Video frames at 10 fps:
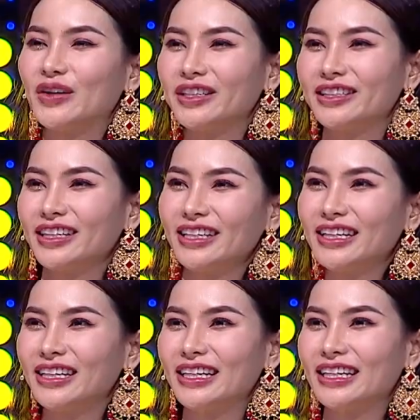คน
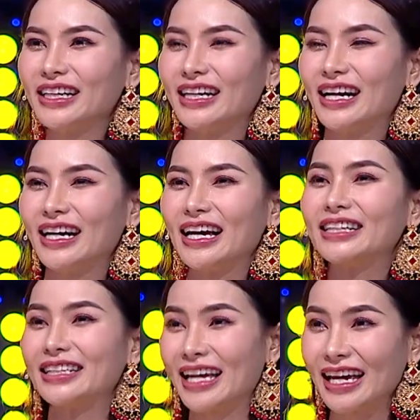ที่
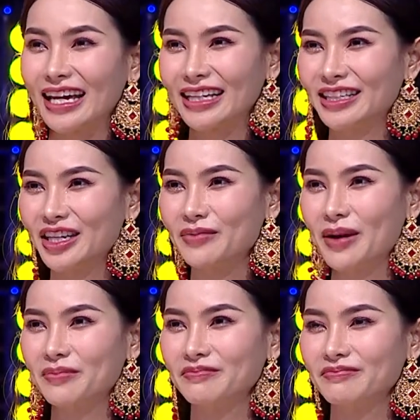เอนเตอร์เทนที่
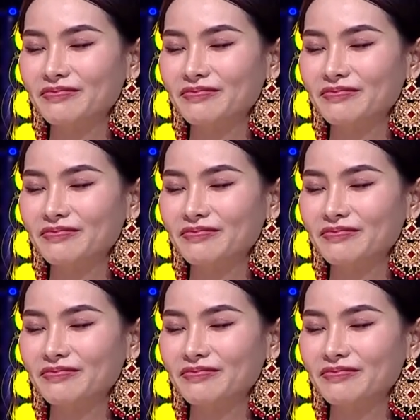แบบ